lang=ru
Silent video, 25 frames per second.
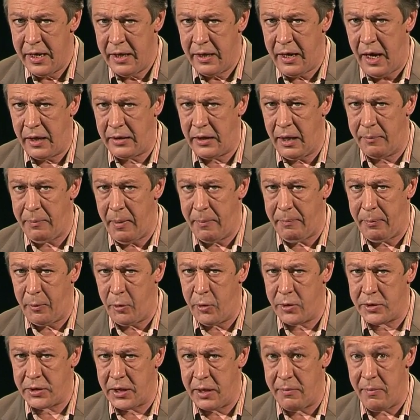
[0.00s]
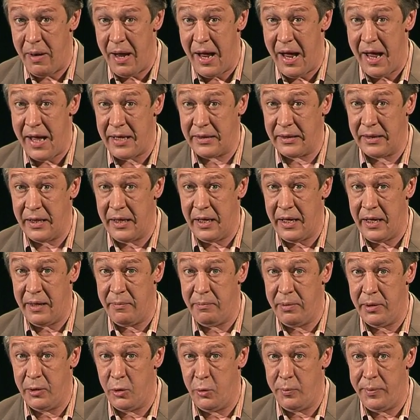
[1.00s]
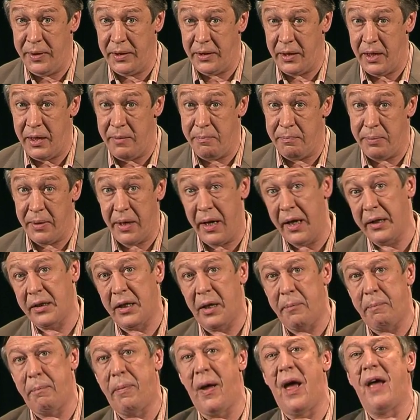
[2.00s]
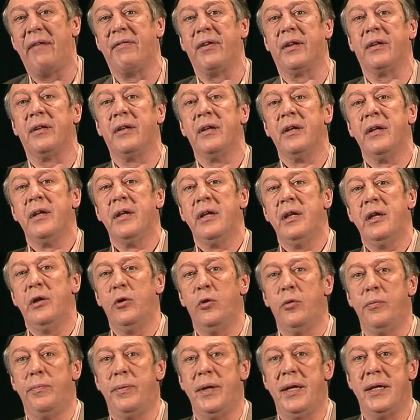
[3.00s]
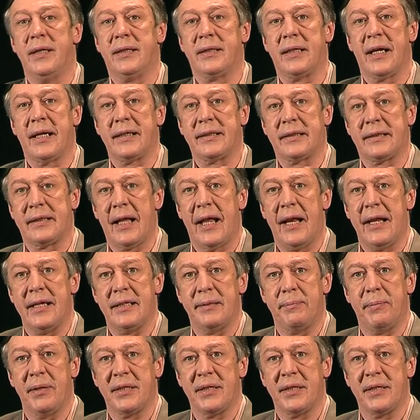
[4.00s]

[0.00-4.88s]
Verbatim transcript: когда по проискам Англии был убит император Павел, и убийцы остались